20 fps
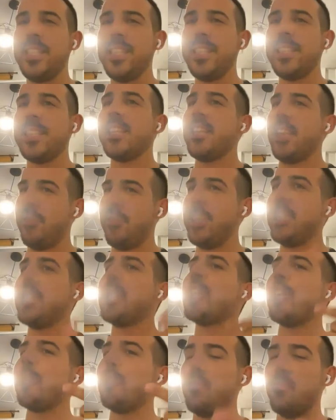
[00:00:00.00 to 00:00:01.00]
On visite
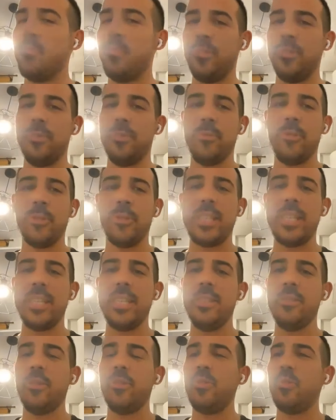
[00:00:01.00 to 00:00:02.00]
et il y avait déjà du monde.
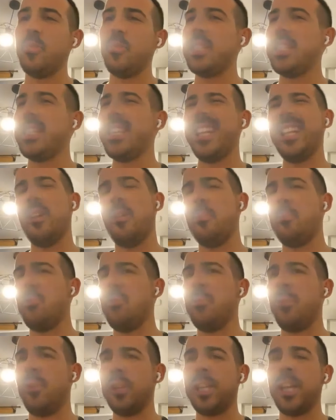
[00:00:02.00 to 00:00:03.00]
On s'est dit, notre
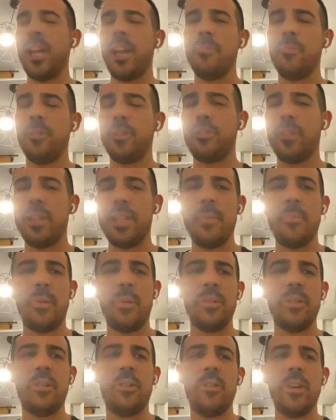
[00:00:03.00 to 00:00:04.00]
dossier, il est un peu bancal. Moi,
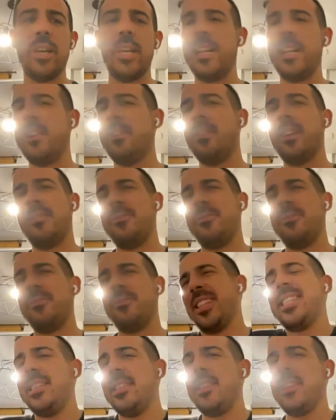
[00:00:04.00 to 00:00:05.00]
je suis indépendant. Elle,
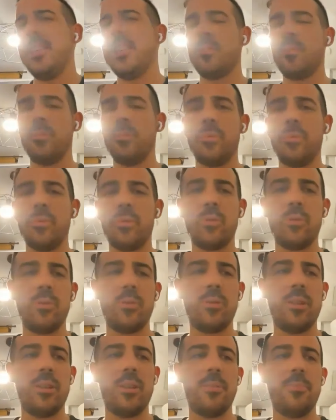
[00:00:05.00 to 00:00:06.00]
vient de signer son,
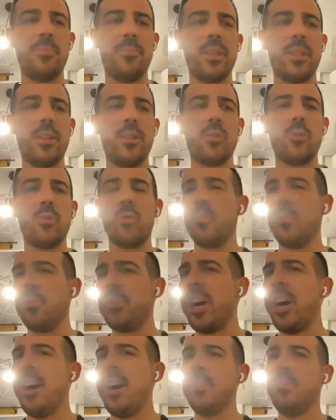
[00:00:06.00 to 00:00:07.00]
euh, son,
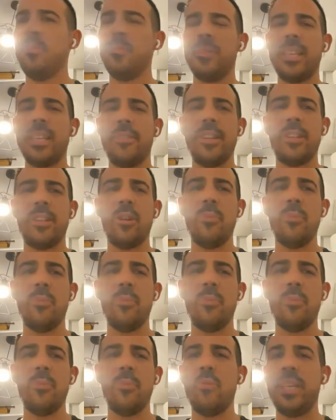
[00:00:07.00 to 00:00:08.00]
contrat, donc ça va être
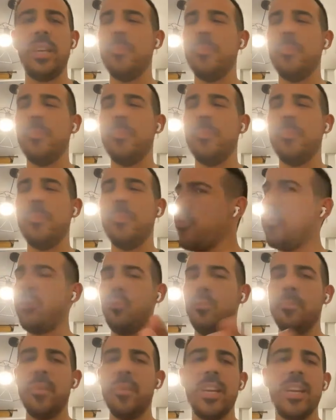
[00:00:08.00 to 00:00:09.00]
un peu compliqué, mais on lui
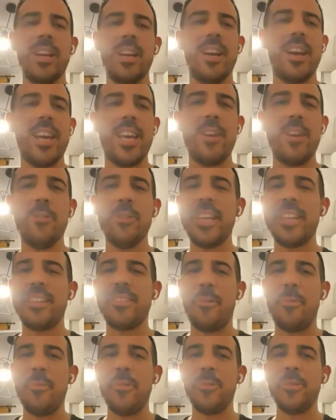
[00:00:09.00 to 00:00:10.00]
envoie tout. Et
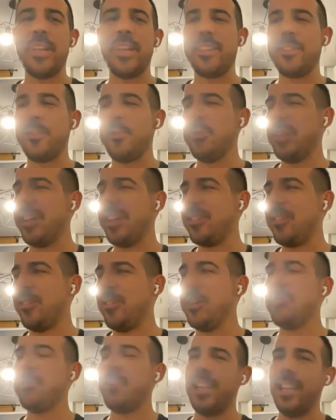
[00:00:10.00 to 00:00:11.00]
on attend, on attend, on
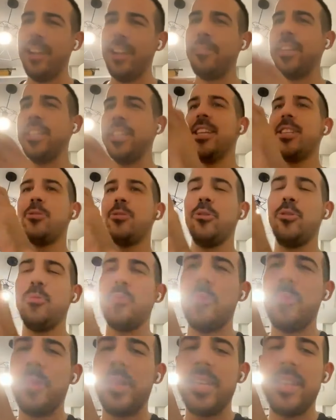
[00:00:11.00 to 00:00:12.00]
attend. Il fallait la validation
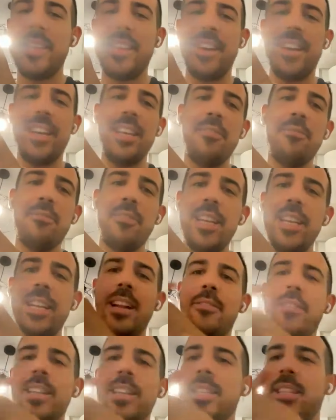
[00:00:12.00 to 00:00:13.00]
du propriétaire, il fallait
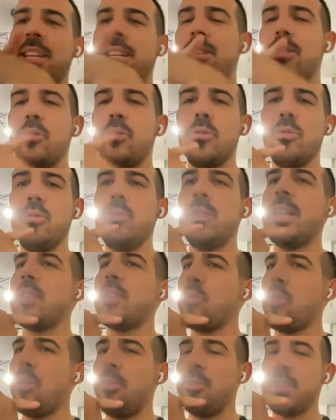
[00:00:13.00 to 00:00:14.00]
la validation d'une
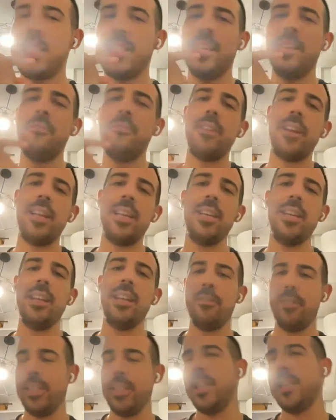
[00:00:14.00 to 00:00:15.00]
assurance, il fallait
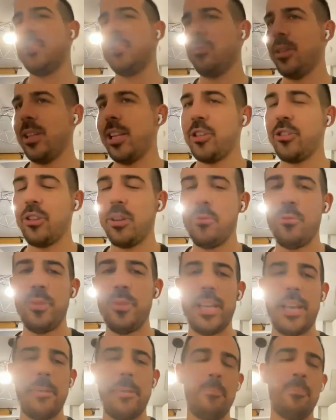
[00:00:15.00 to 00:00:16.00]
la validation de l'agent
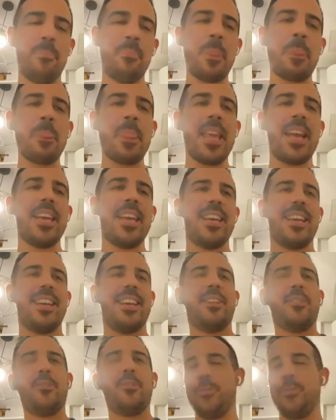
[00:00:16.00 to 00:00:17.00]
immobilier.
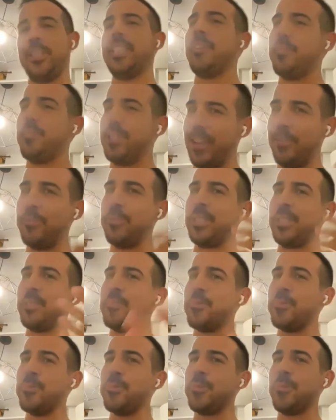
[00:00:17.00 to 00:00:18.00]
Donc, ça, faisait
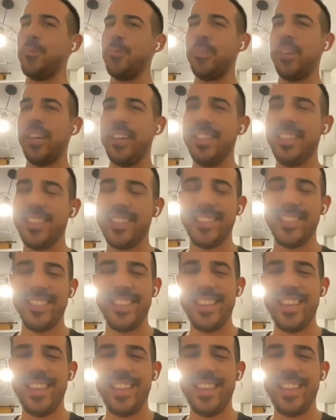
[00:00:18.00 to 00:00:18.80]
beaucoup de contraintes.